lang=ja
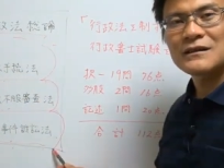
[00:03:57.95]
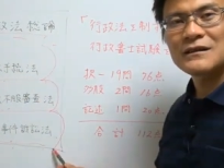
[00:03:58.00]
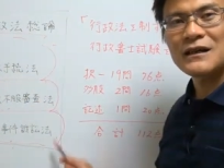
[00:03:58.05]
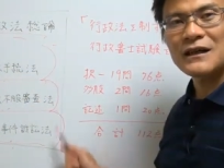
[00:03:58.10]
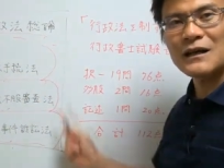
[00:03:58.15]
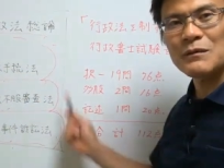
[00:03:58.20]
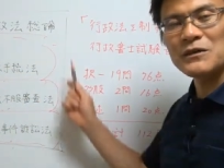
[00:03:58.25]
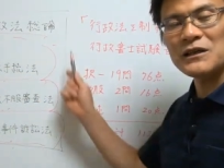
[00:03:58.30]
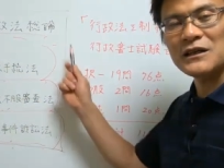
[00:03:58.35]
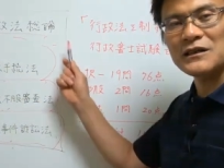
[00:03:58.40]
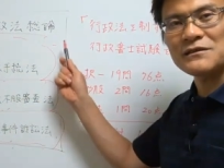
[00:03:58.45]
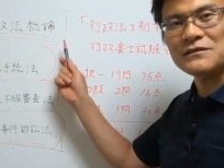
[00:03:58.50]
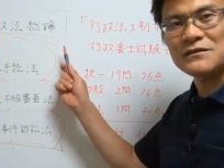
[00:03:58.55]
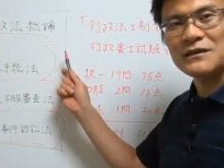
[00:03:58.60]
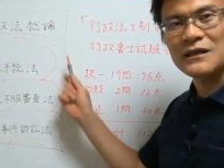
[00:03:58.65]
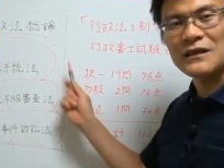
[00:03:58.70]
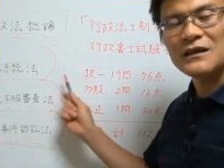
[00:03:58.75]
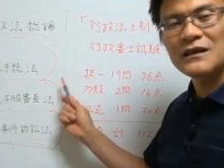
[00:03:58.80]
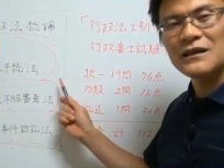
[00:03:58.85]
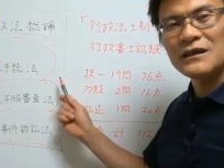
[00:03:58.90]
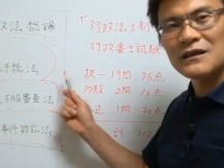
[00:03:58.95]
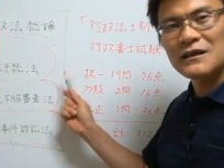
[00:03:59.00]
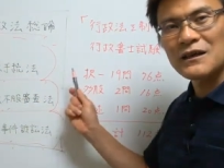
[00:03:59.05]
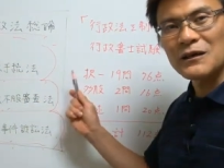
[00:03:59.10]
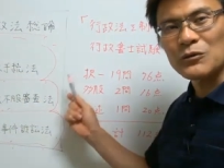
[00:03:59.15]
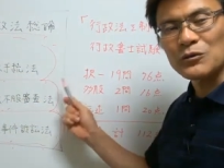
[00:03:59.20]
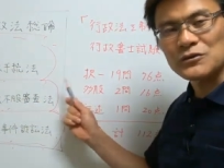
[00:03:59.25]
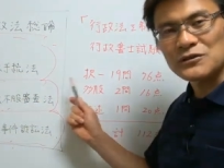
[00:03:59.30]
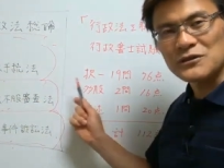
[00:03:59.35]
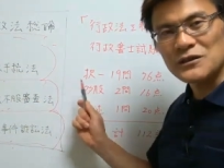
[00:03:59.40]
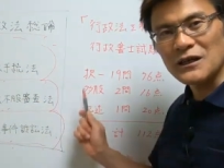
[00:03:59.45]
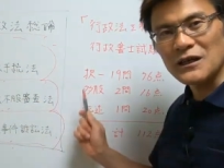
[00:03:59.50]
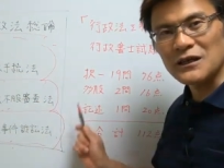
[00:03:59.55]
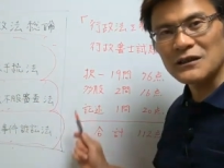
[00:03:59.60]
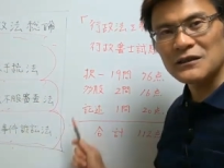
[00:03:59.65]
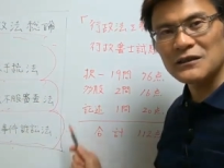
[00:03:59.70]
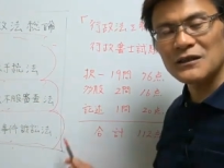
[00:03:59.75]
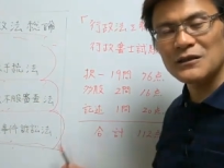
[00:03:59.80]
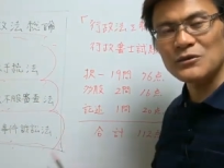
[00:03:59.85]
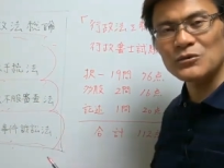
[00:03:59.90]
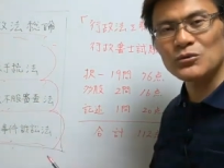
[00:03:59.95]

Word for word: 中身がですね、結構つながっている